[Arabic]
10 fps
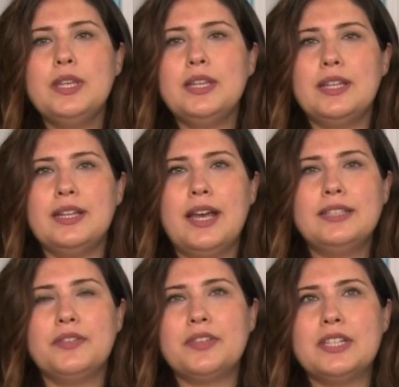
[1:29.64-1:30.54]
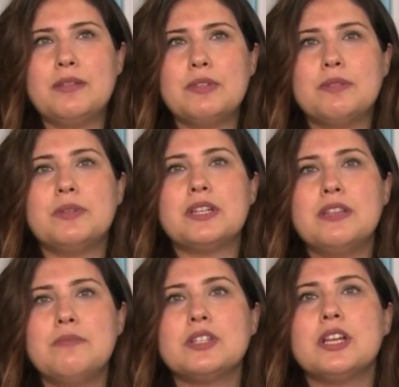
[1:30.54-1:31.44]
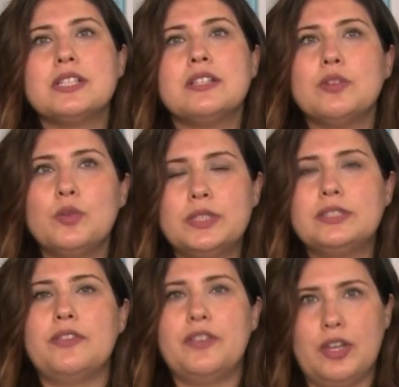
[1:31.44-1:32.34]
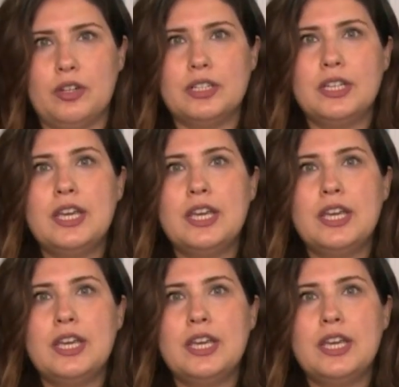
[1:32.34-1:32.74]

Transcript: الهدف كان من البرنامج اصلا هو التفاعل